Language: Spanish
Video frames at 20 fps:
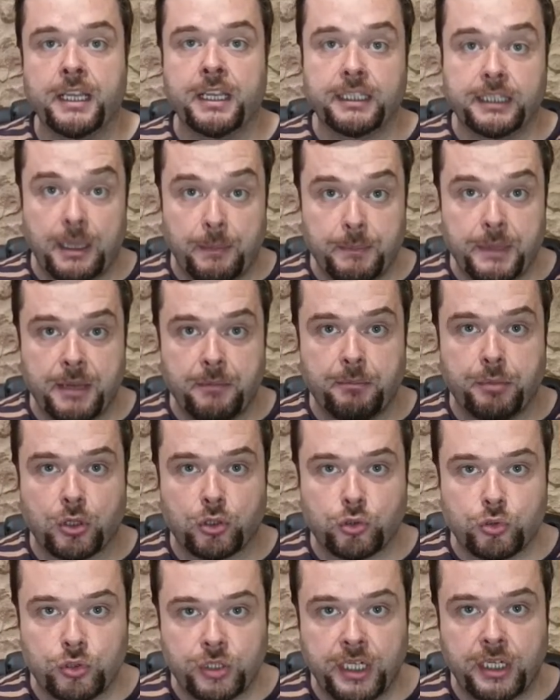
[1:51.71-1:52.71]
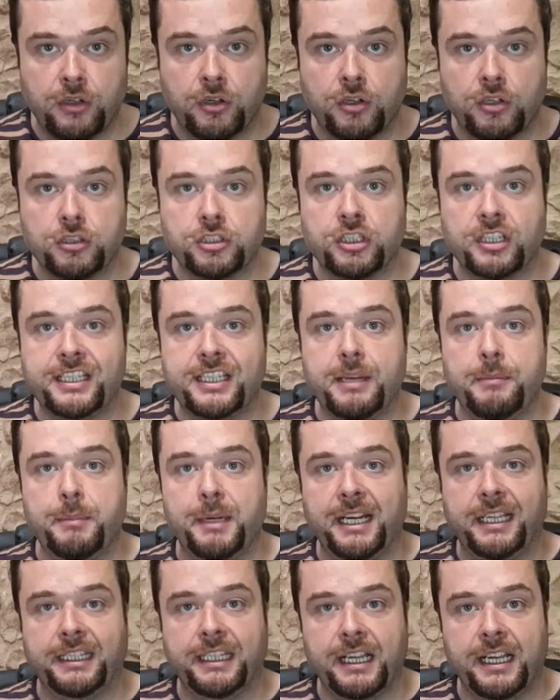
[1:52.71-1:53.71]
también por sus hijos,
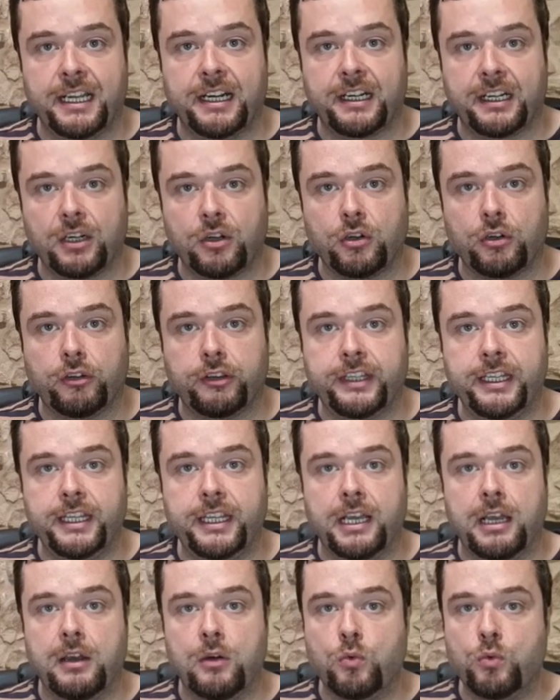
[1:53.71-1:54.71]
siempre que tengan reconocida